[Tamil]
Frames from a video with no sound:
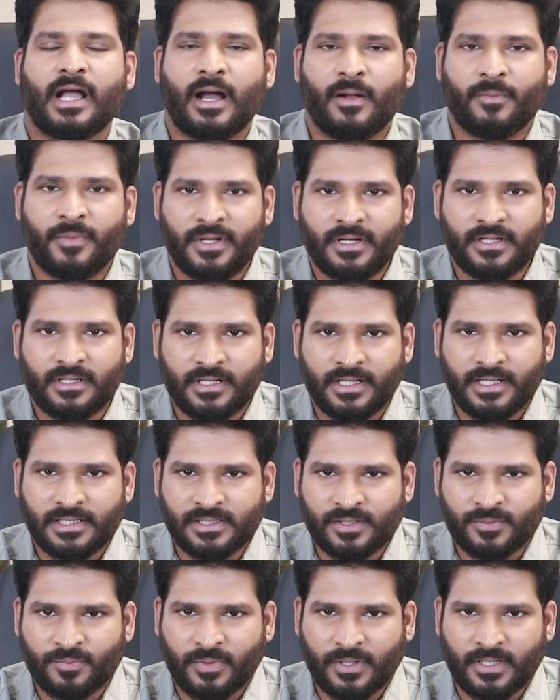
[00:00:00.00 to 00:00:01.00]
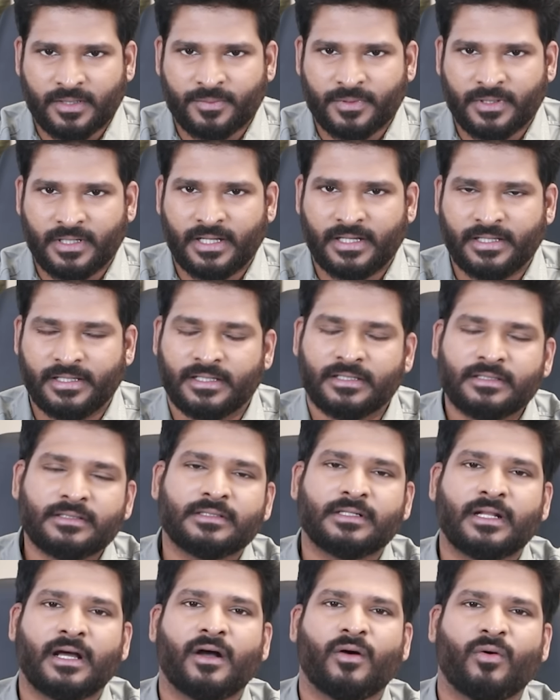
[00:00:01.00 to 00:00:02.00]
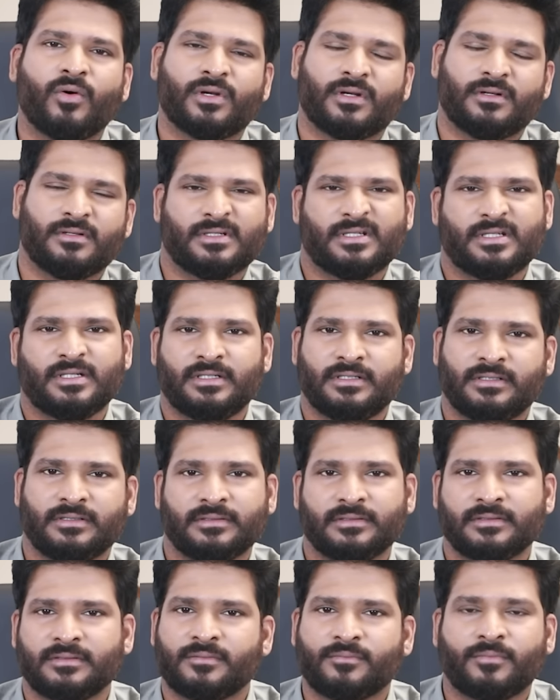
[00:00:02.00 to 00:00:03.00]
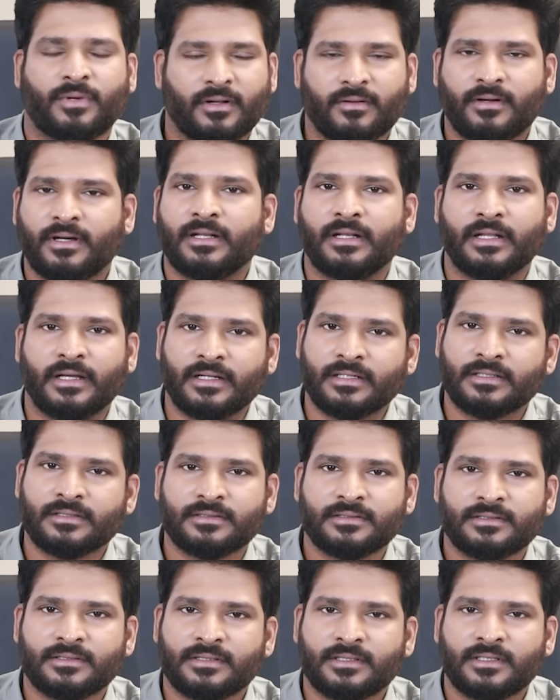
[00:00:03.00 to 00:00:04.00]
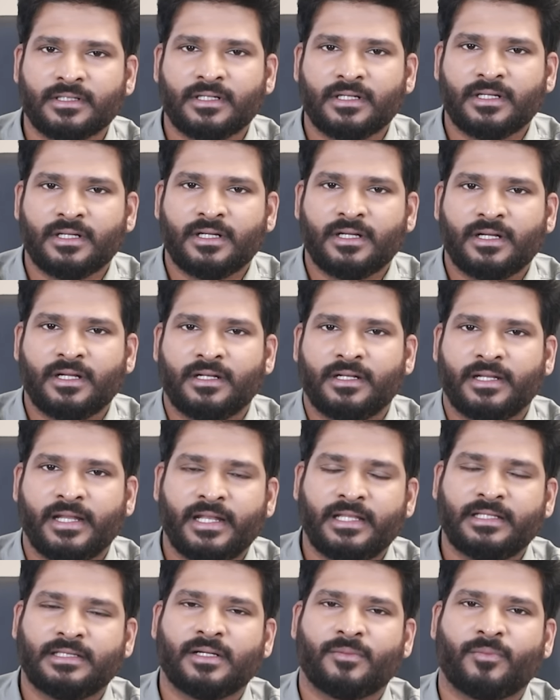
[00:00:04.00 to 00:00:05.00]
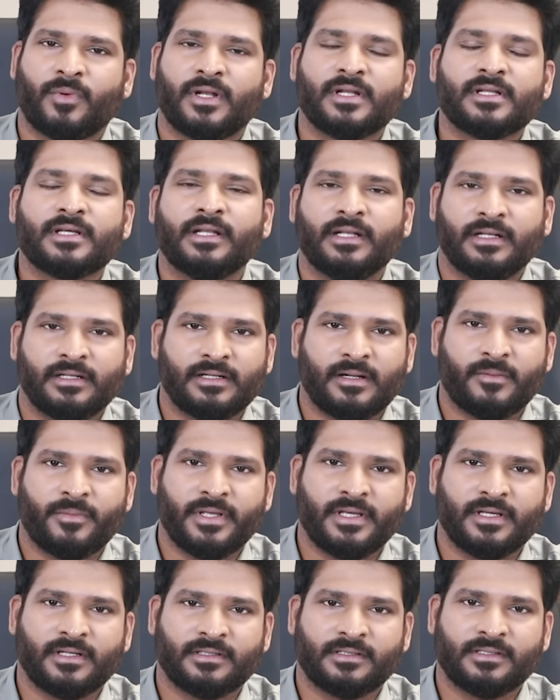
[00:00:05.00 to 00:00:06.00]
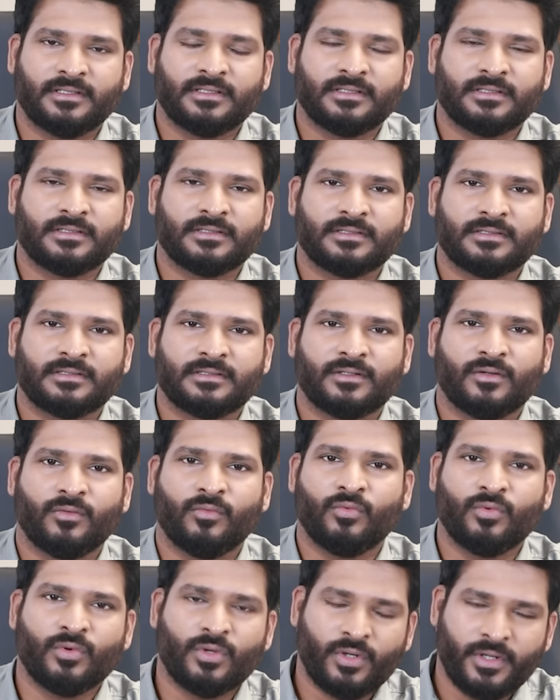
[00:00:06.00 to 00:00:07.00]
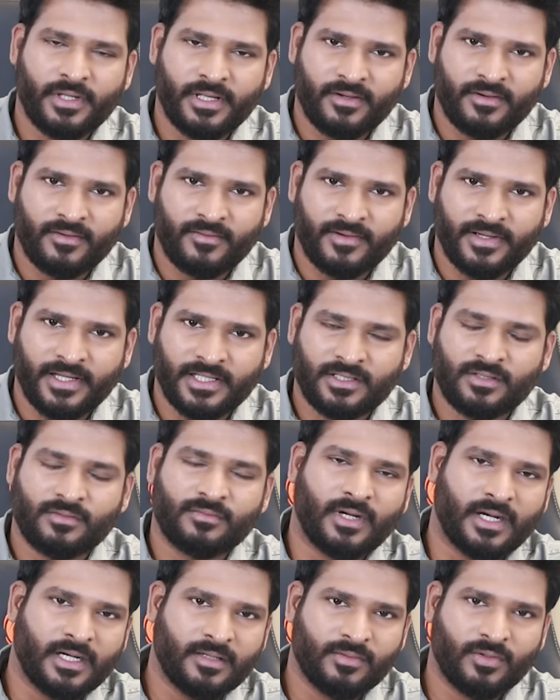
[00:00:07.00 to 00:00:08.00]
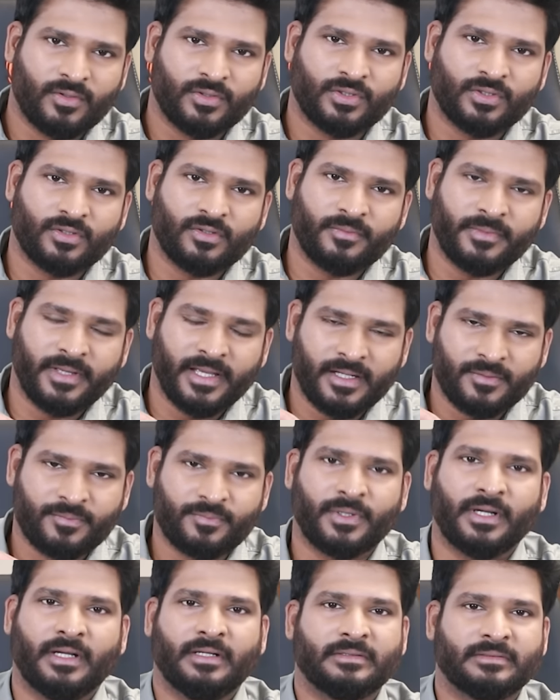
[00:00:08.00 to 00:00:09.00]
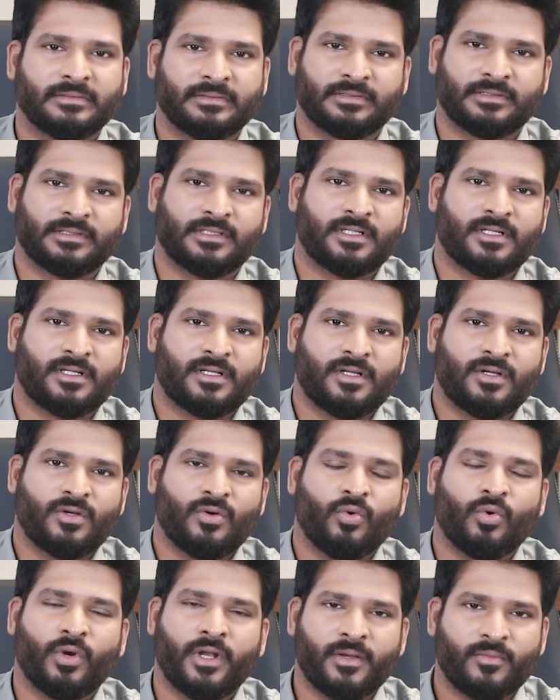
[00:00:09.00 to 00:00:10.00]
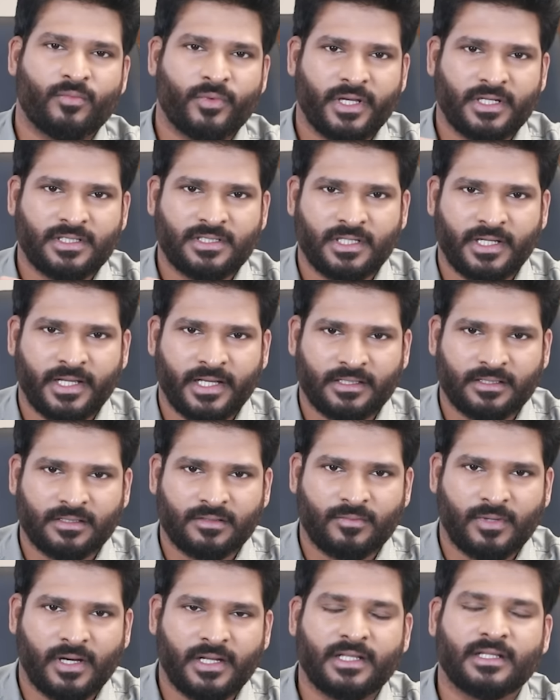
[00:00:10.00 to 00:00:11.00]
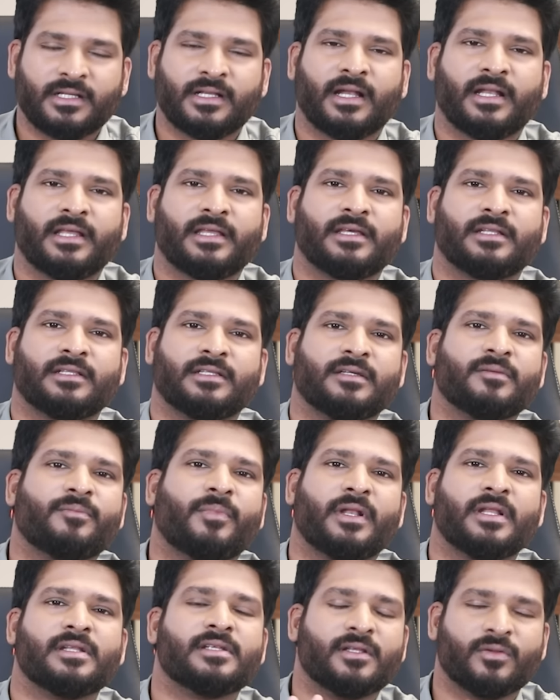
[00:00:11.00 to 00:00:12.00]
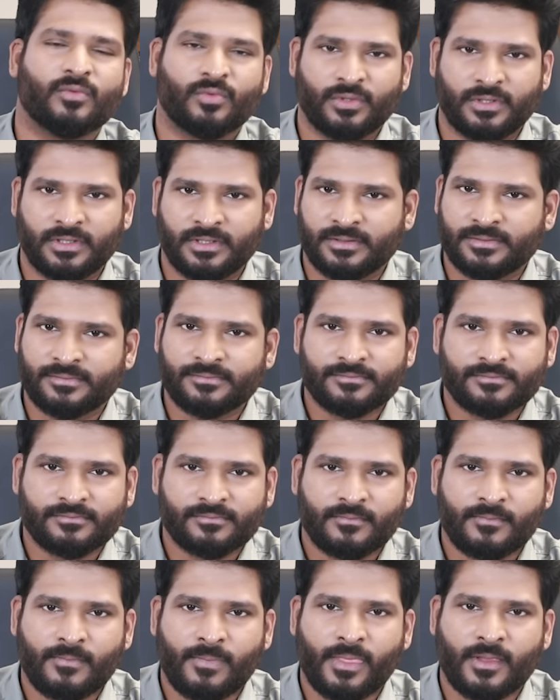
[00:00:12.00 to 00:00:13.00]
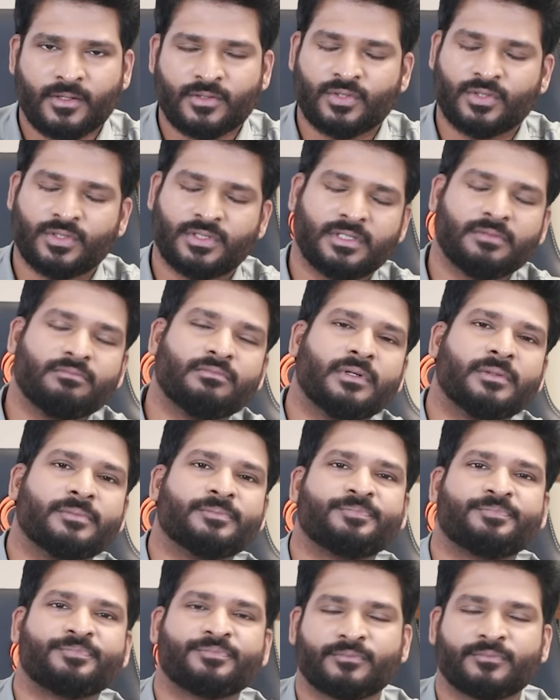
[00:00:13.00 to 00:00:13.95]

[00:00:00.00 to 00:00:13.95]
அப்படின்ற எதிர்பார்ப்புகள்லாம் இருந்ததுன்னா ஓரளவுக்கு பரவாயில்ல நினைத்த பலன்கள் அப்படிங்கிறது உங்களுடைய வயதும் அனுபவத்துக்கும் ஏற்ப உங்களுடைய முயற்சிக்கு ஏற்றது மாதிரி அது கிடைக்கிறதுக்கு பலன்கள் உண்டு ஸோ சிம்மம்